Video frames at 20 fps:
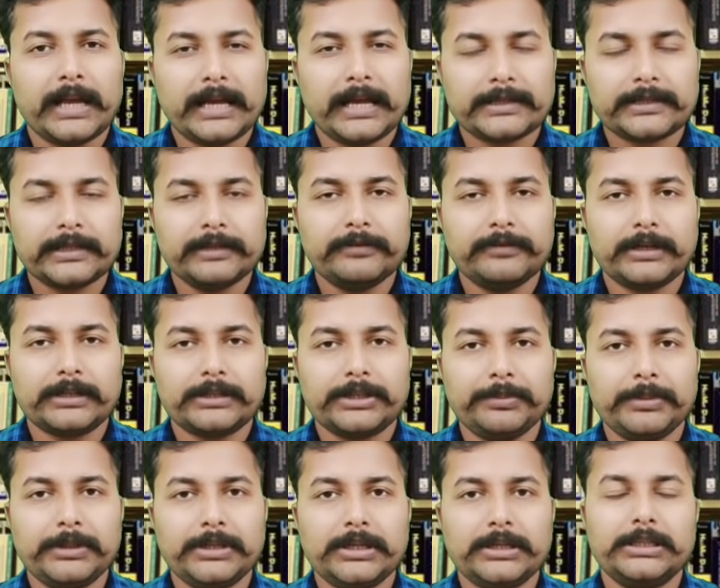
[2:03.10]
ऐसे व्यक्ति
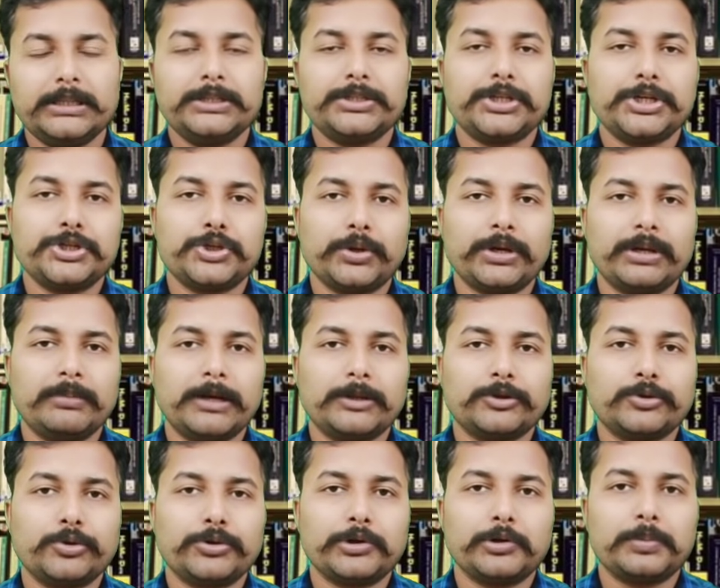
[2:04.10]
भी यदि छिछोरी
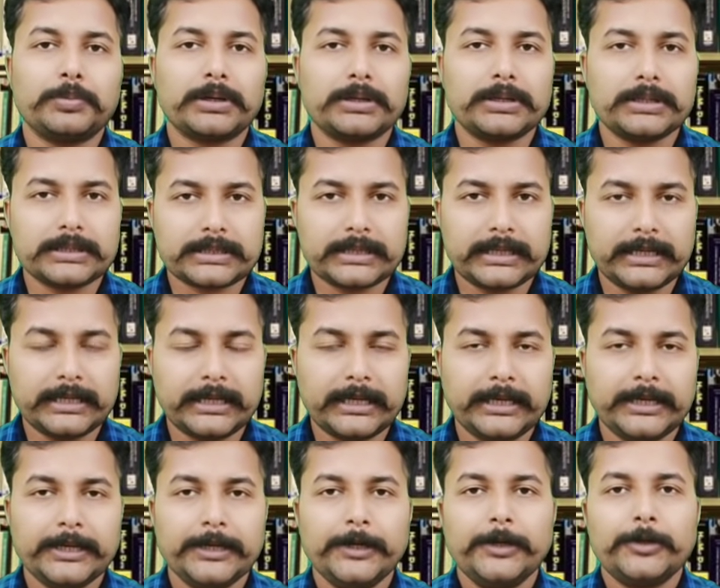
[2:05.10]
बातों के ऊपर
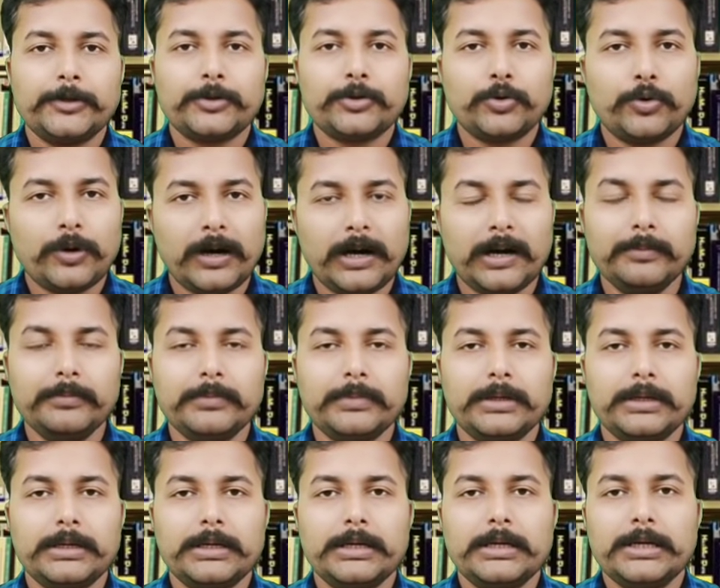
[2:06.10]
हंसेंगे तो हम
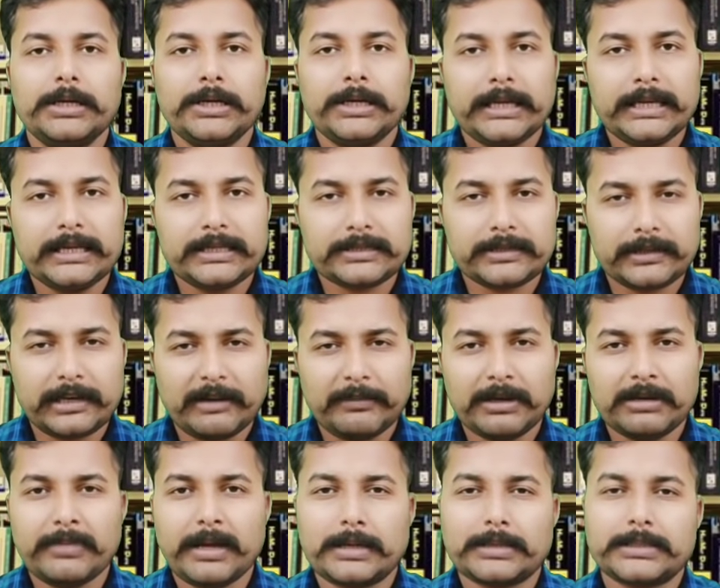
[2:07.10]
इस
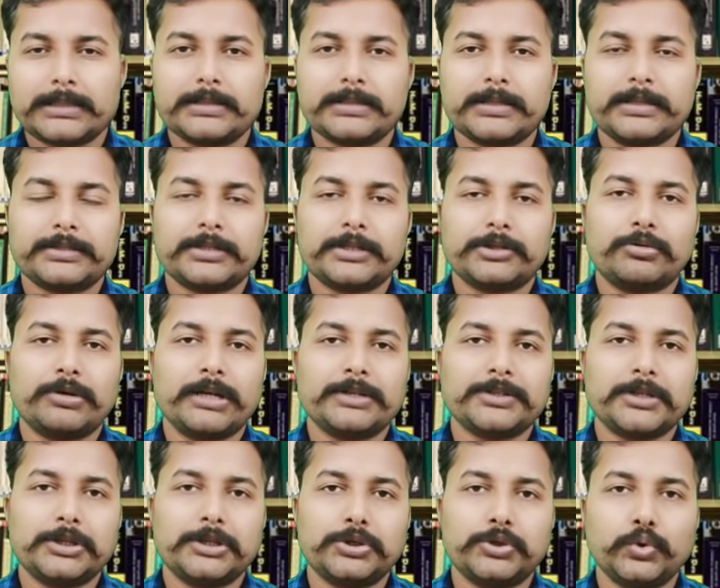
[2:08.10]
रेमन मैक्सेस से थोड़ा
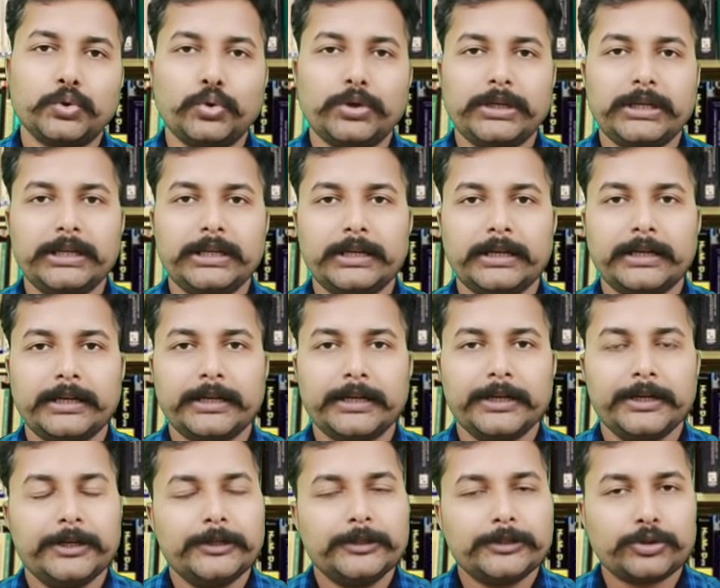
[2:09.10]
सा दूर ही रहें
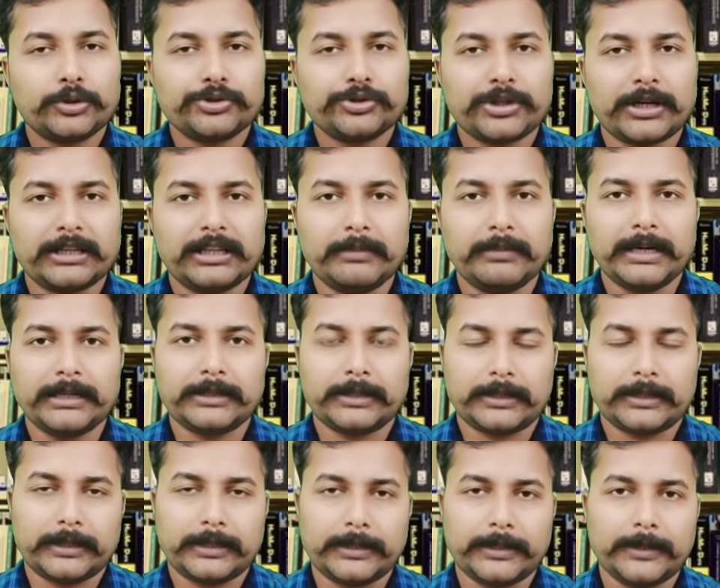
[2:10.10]
तो ज़्यादा बेहतर
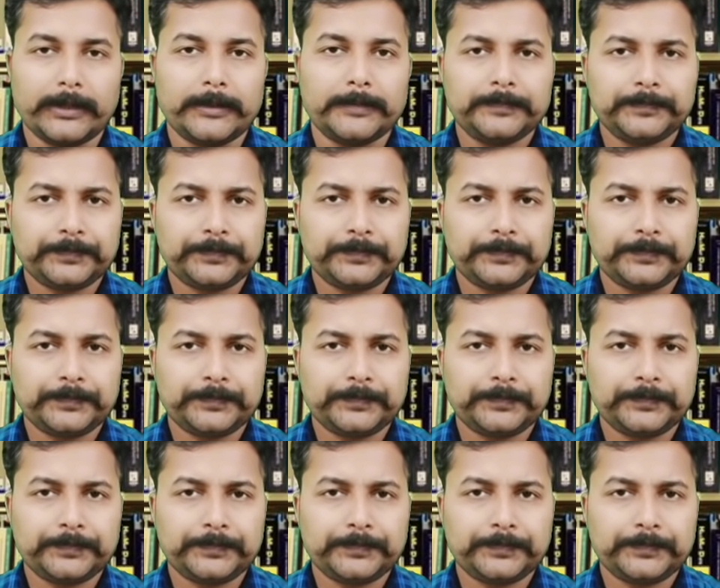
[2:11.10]
रहेगा